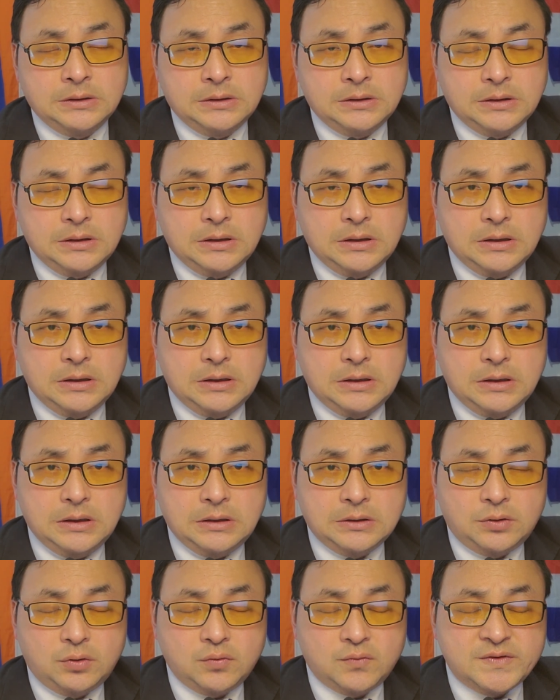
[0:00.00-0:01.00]
呃，
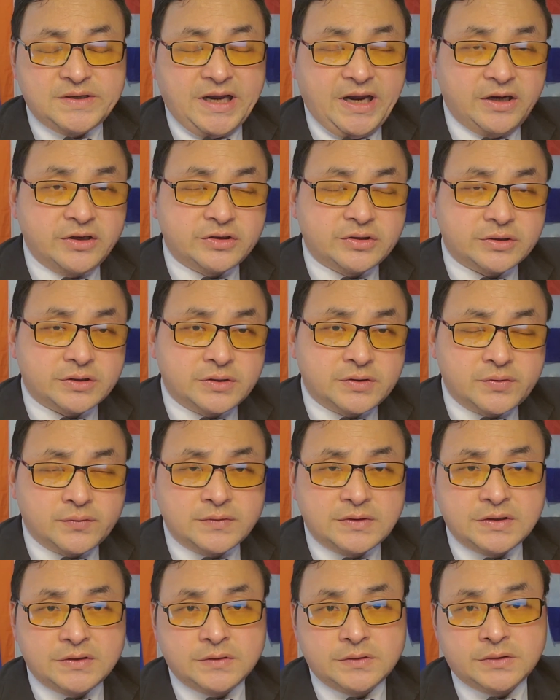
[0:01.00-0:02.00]
独裁制、终
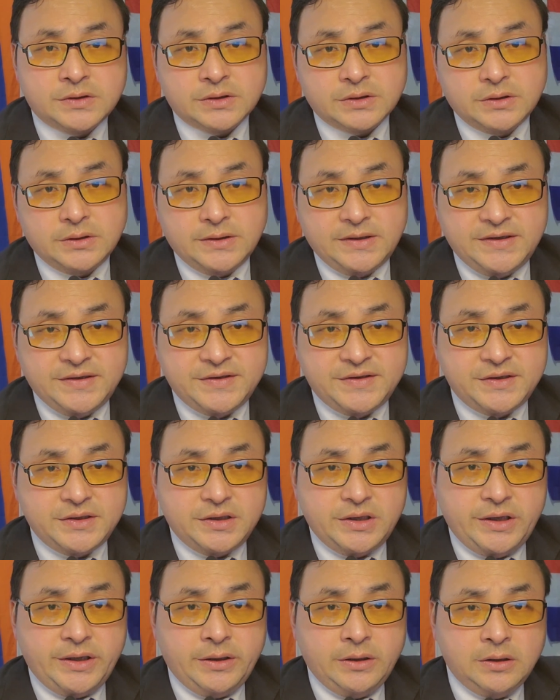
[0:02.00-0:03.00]
身制以
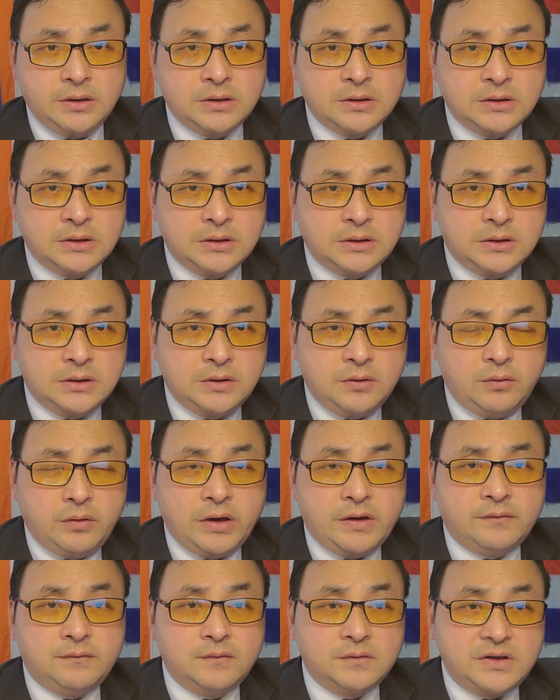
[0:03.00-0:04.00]
及
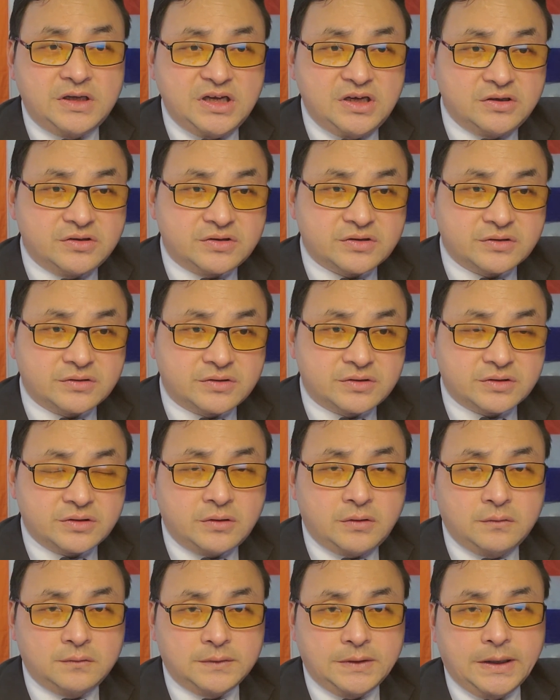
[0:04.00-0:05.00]
恢复帝制之
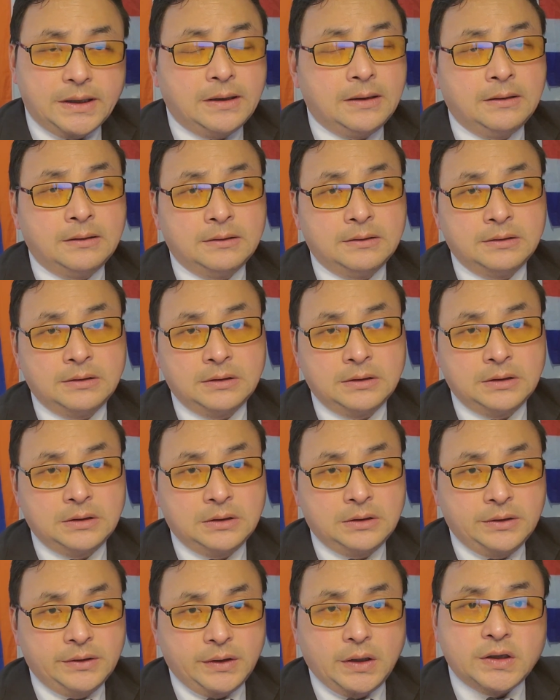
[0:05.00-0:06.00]
后的
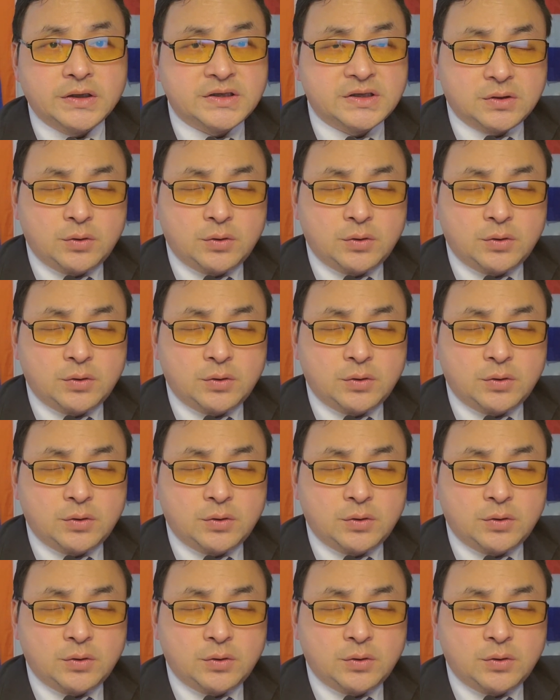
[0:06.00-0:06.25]
一次